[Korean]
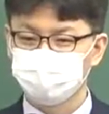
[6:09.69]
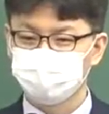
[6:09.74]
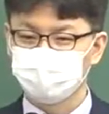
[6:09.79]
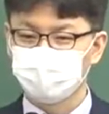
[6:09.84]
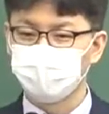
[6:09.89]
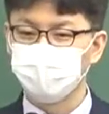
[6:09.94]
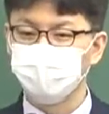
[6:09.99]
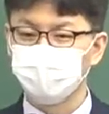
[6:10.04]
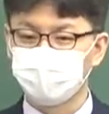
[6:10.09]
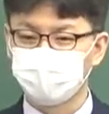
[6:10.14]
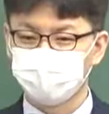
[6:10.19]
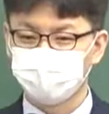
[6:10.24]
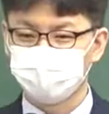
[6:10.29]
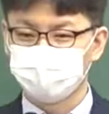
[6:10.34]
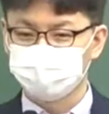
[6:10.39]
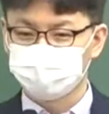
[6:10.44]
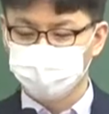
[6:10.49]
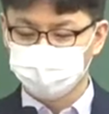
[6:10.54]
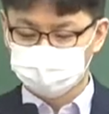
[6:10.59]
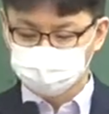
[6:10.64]
뇌물
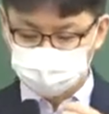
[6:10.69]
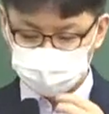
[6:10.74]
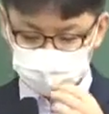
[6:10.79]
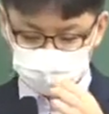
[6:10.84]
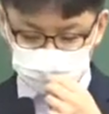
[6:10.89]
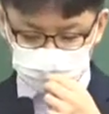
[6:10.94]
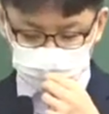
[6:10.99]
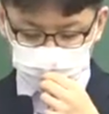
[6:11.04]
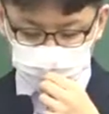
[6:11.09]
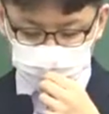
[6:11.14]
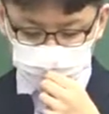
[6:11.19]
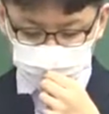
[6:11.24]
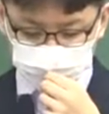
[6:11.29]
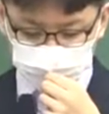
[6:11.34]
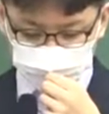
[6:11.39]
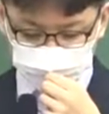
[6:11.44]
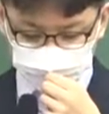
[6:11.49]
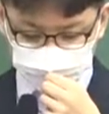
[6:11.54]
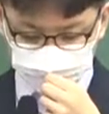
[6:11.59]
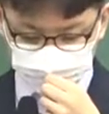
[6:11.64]
받는다든가.
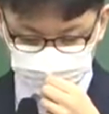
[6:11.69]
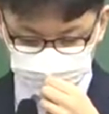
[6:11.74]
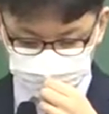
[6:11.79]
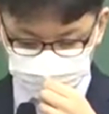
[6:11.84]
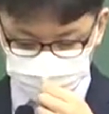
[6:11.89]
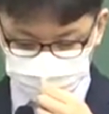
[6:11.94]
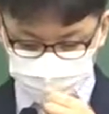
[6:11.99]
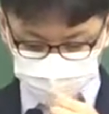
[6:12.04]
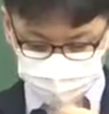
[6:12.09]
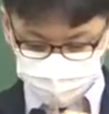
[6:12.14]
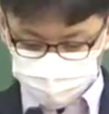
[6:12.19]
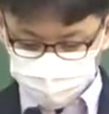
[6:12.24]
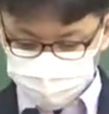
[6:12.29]
자, 두